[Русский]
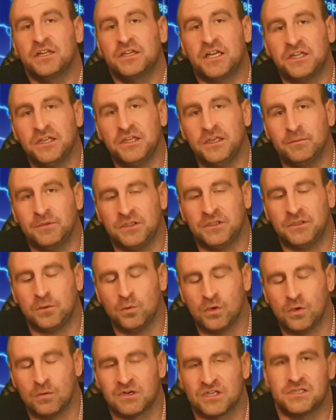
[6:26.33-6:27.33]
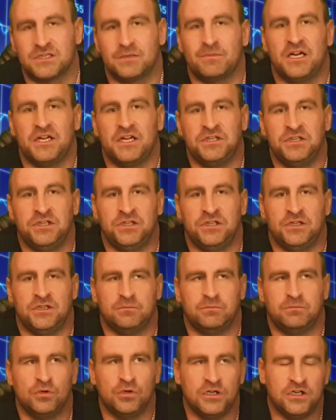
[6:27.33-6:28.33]
таким образом они
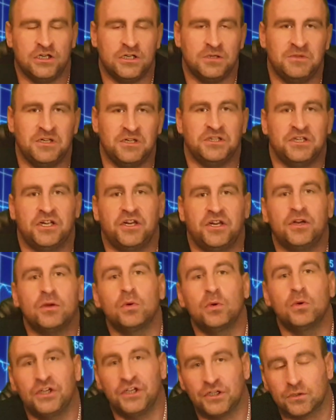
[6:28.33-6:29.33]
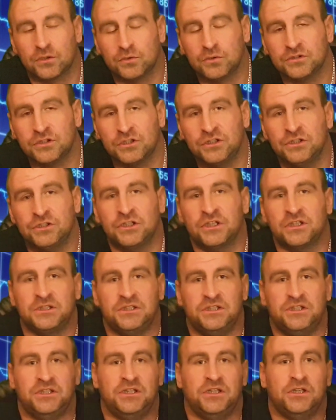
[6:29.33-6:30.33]
более или менее регулируют рынок,
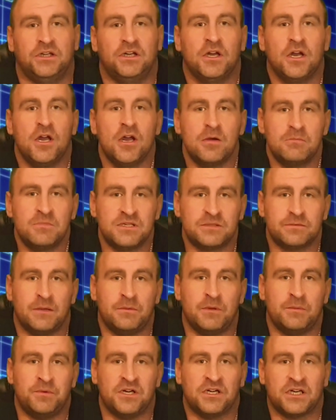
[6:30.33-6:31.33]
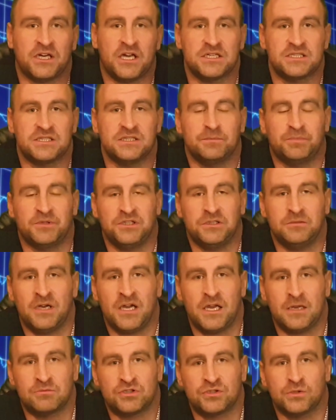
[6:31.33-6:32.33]
и мы с вами прекрасно
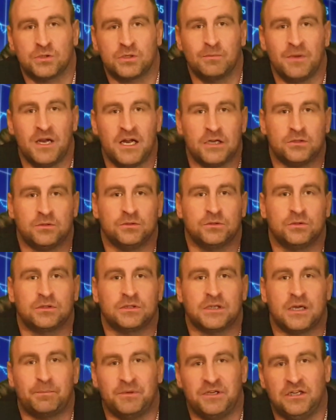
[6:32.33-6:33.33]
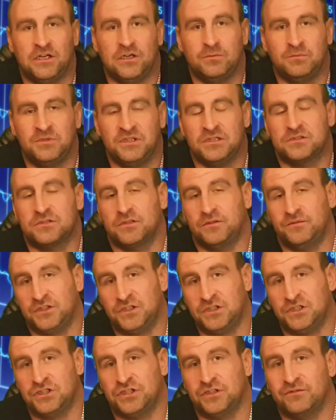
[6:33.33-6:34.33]
понимаем, что к марту, к апрелю месяца
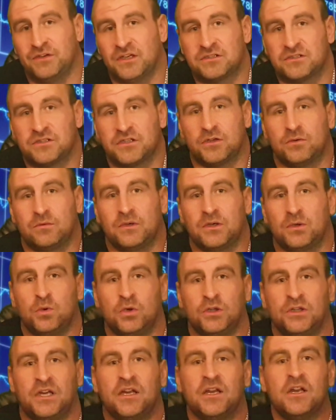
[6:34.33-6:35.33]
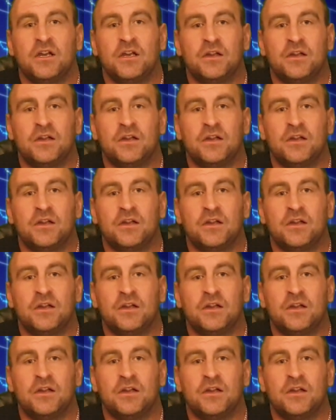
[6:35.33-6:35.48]
2022 года